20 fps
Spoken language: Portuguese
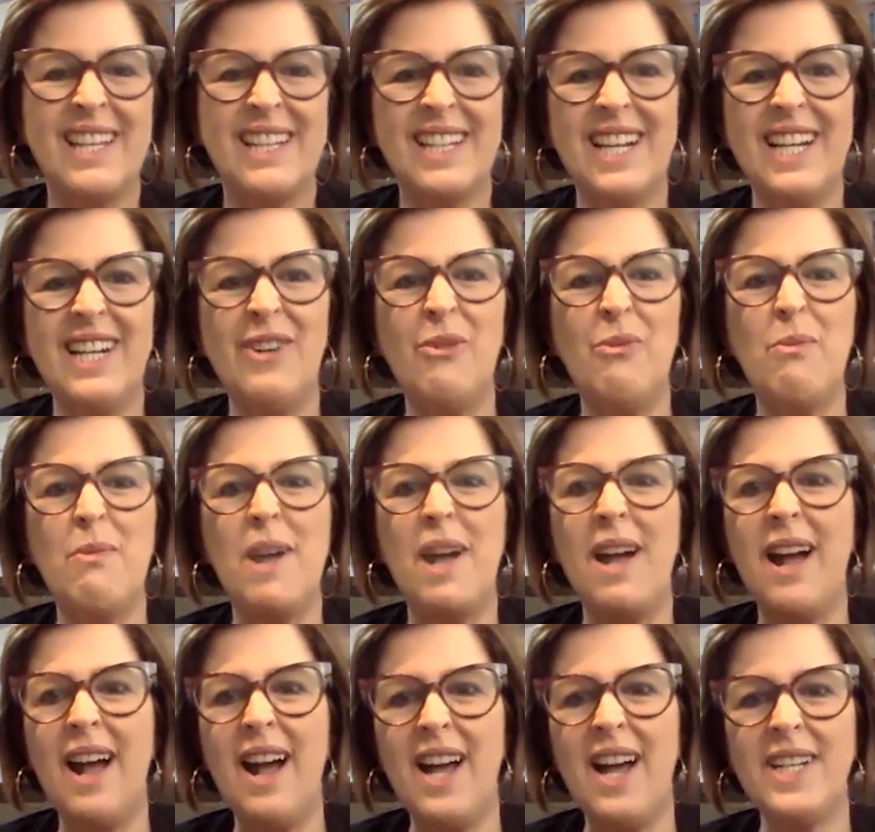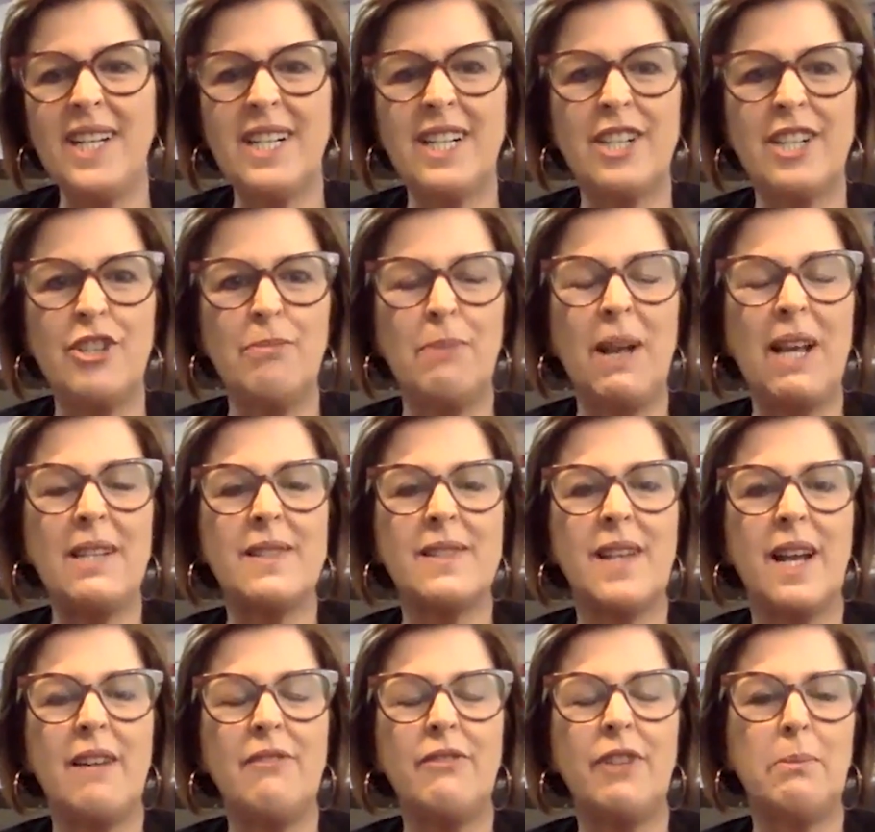Né? Uma área
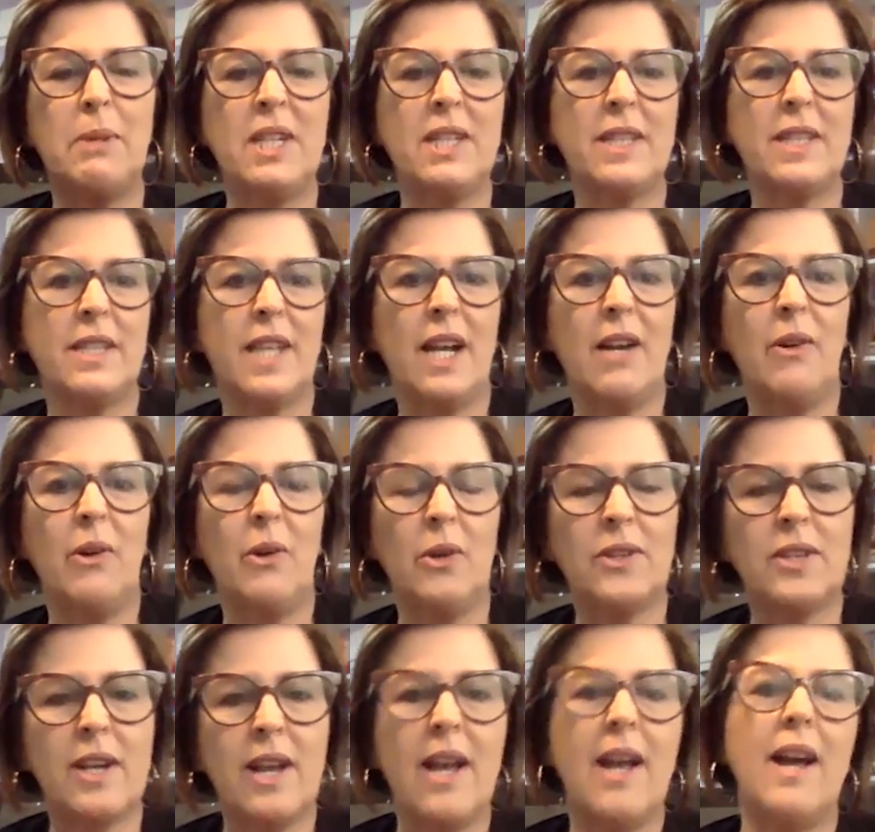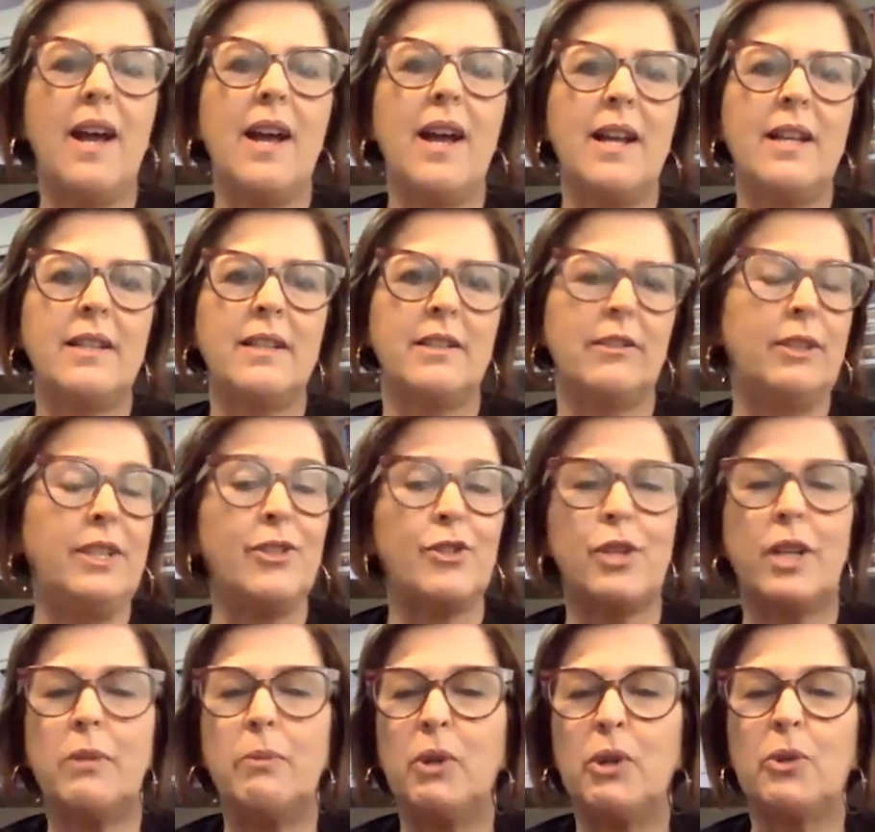canibalizava a meta da outra área. Isso
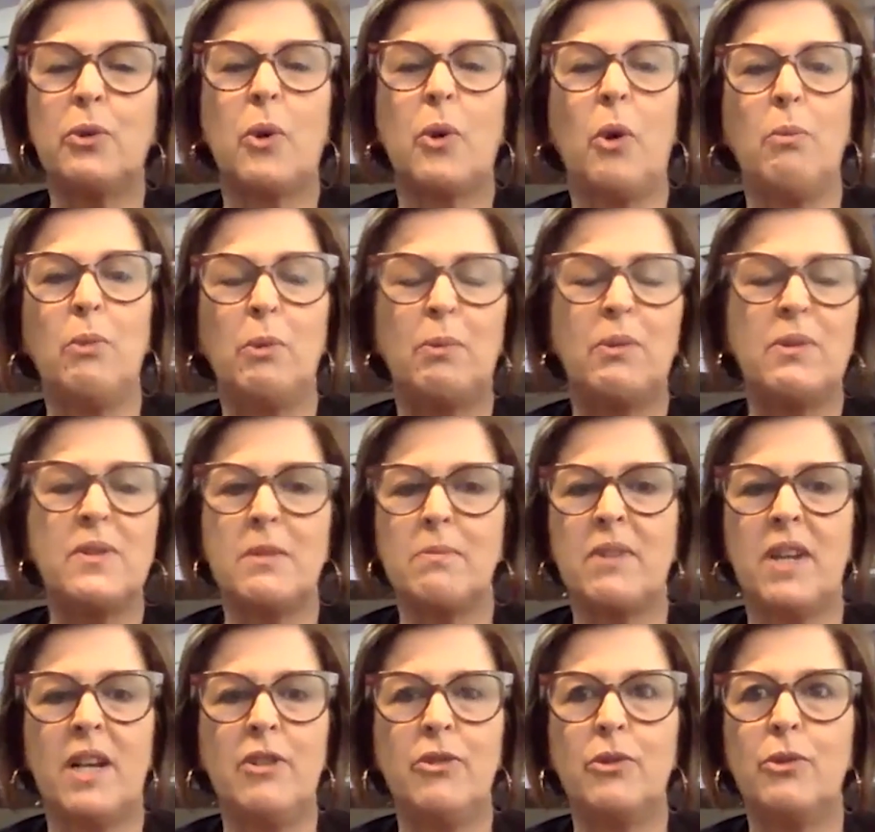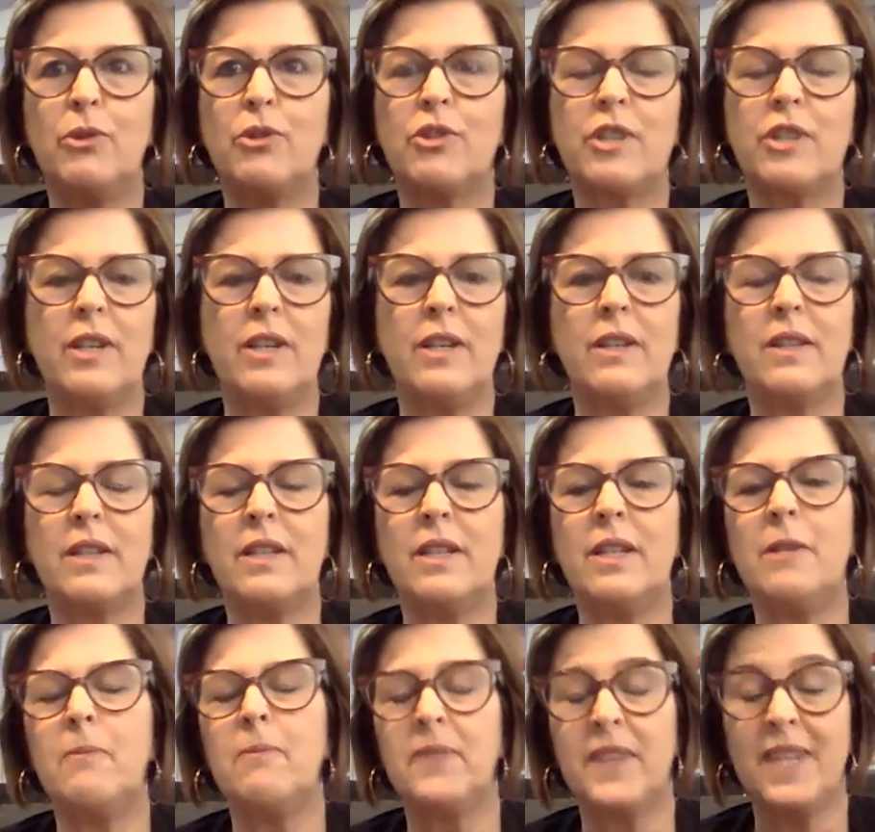era muito comum, por exemplo, na indústria
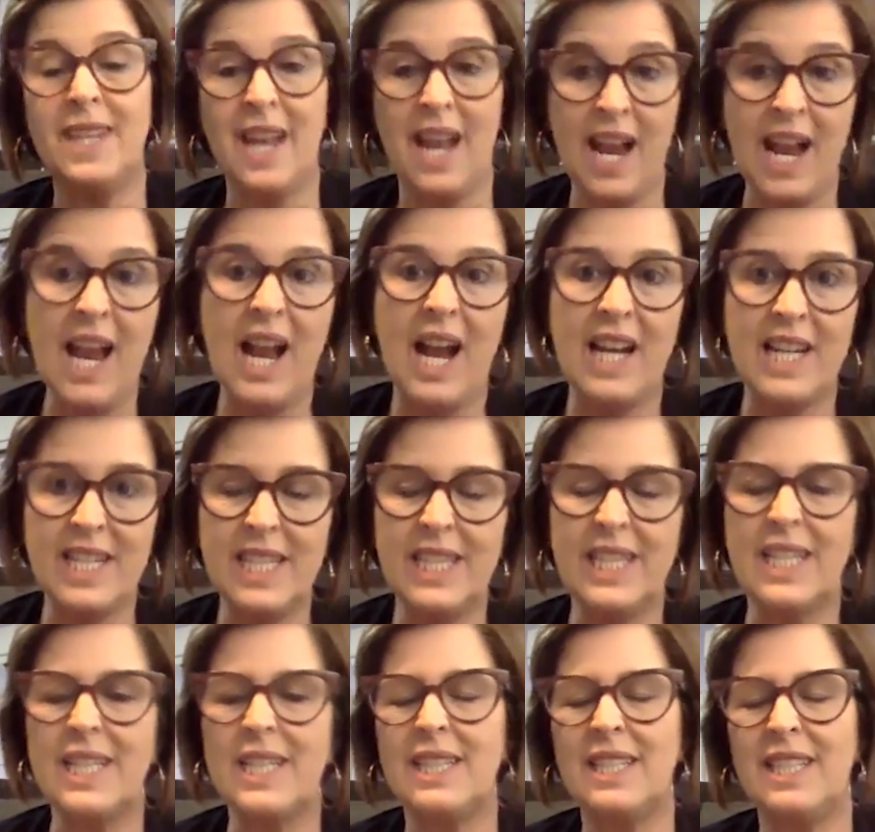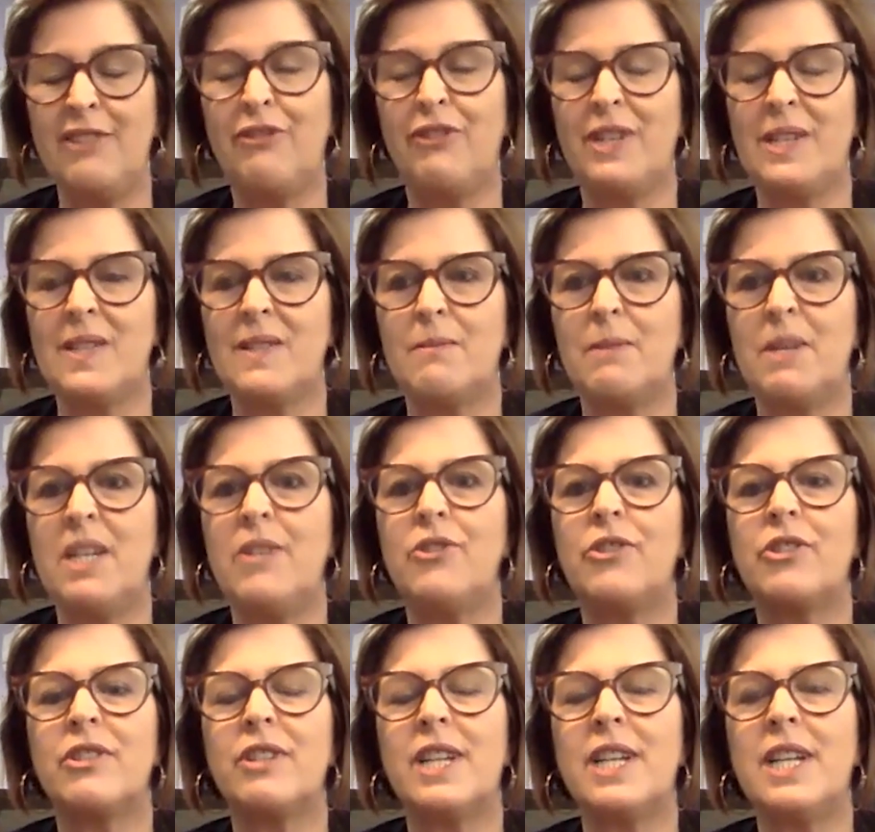entre, e é ainda,
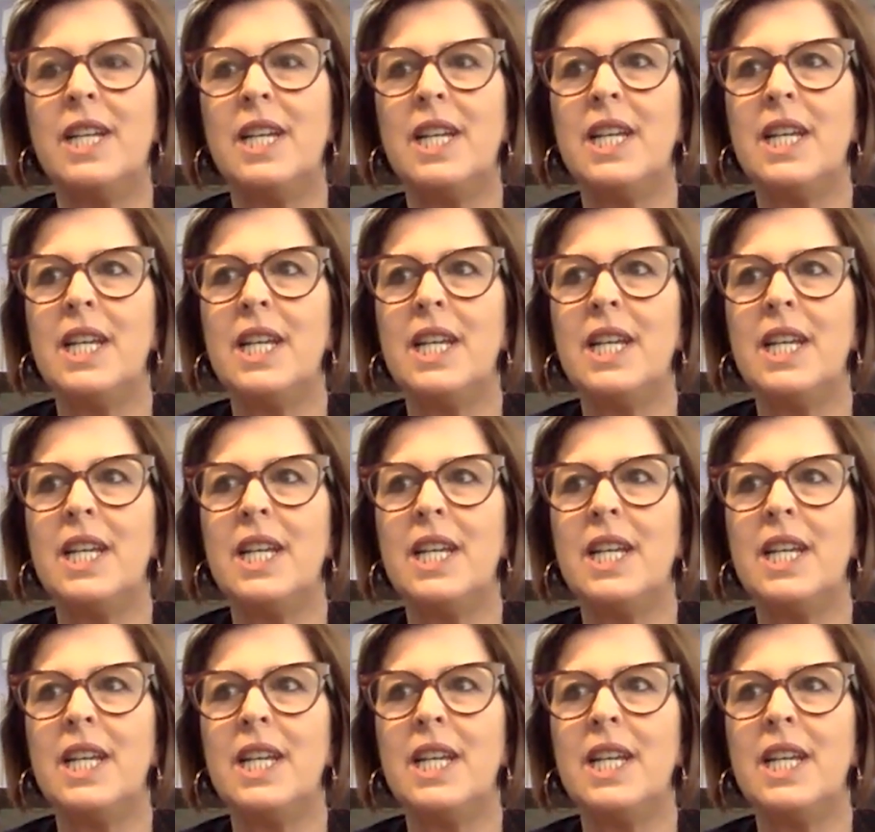infelizmente, né?